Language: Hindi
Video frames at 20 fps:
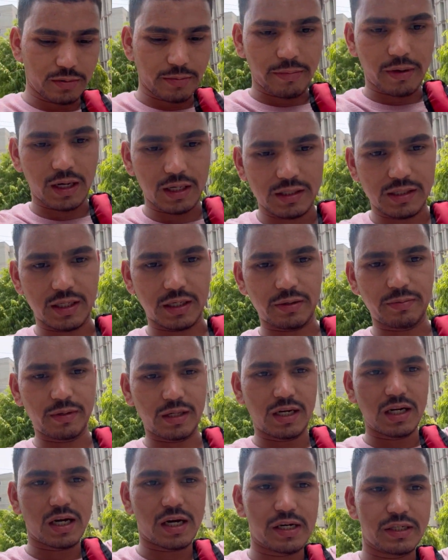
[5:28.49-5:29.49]
मैंने सर पे
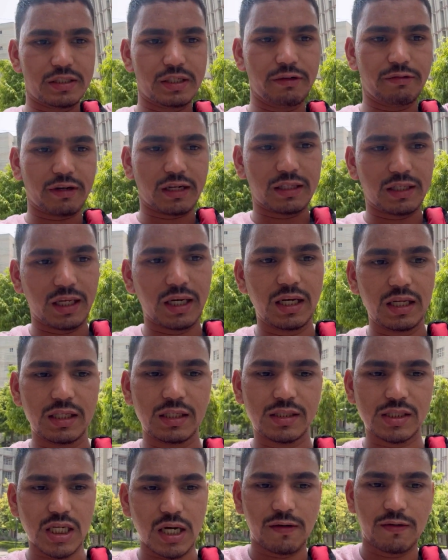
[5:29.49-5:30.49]
ना आशीर्वाद के लिए
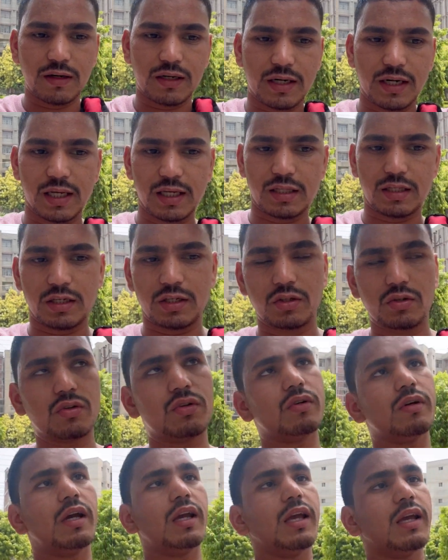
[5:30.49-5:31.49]
चावल रखे थे देखो
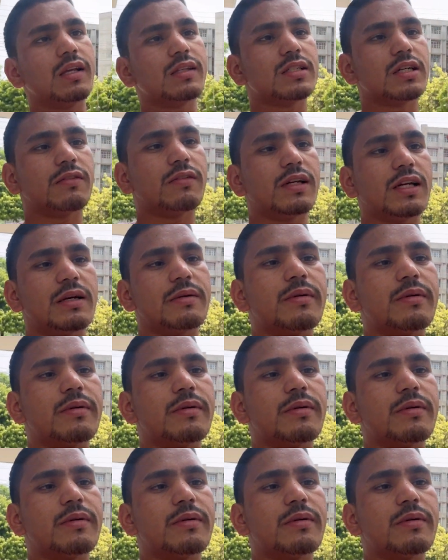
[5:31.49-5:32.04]
एक चावल